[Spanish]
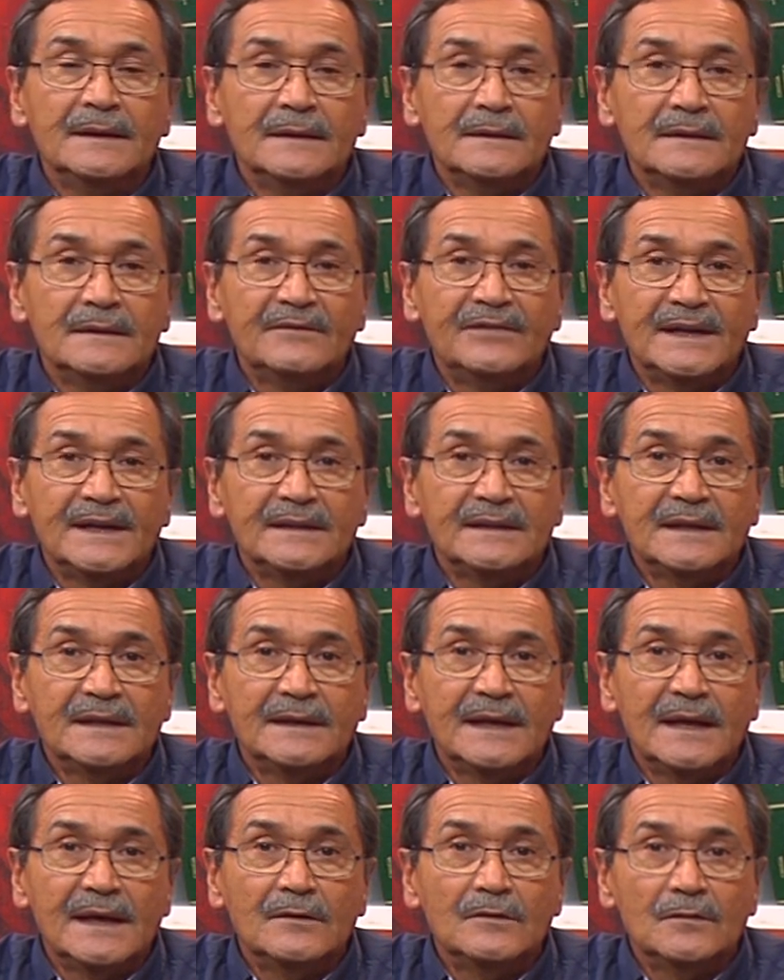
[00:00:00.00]
Diferentes
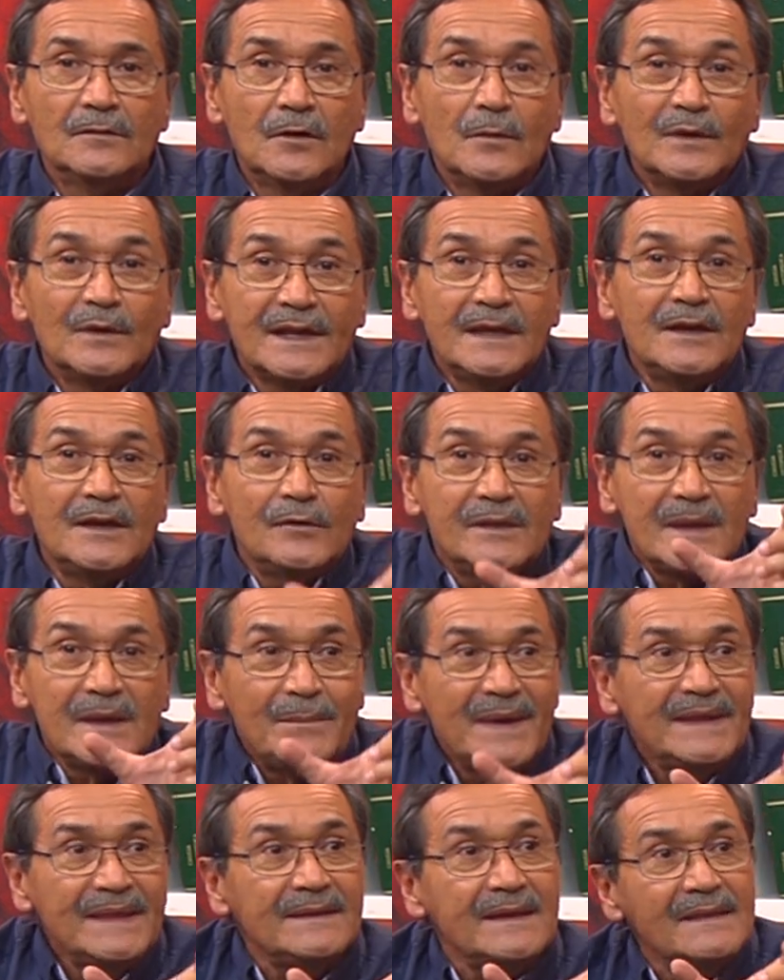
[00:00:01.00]
grados, como te digo,
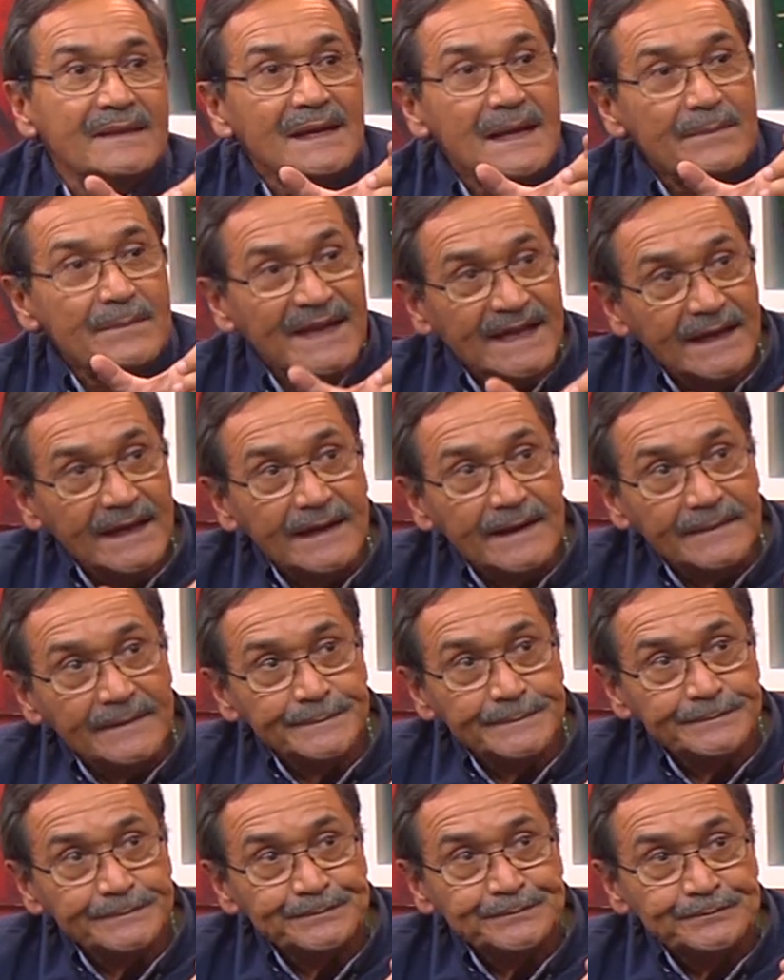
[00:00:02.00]
depende de la pareja.
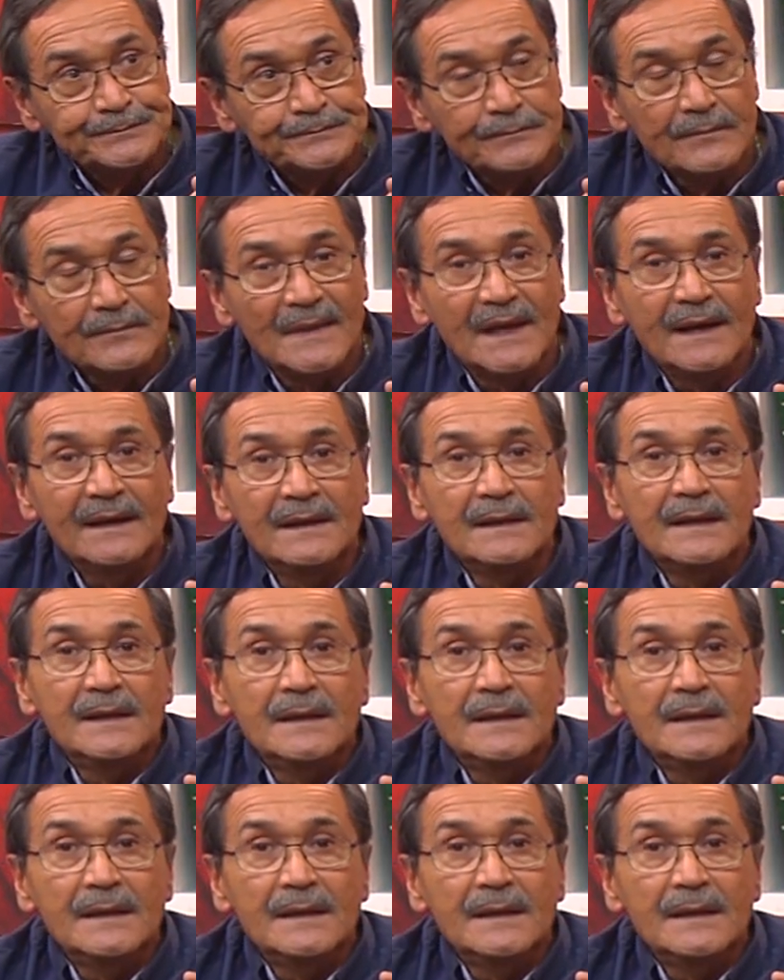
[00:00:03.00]
Ya.